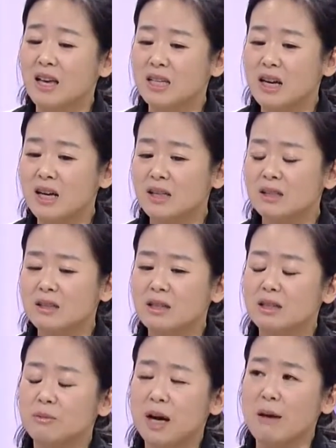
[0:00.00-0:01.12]
이 아이는
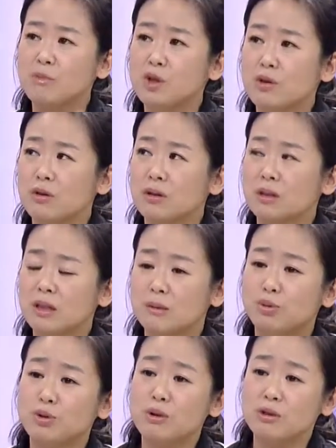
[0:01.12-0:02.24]
지금 감정을 특히
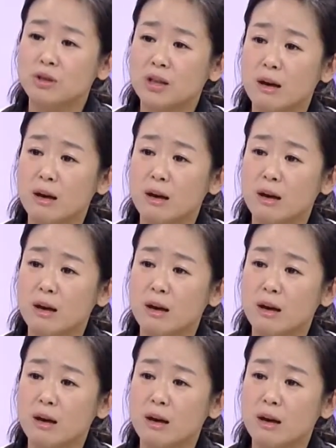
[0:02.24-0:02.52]
부정적인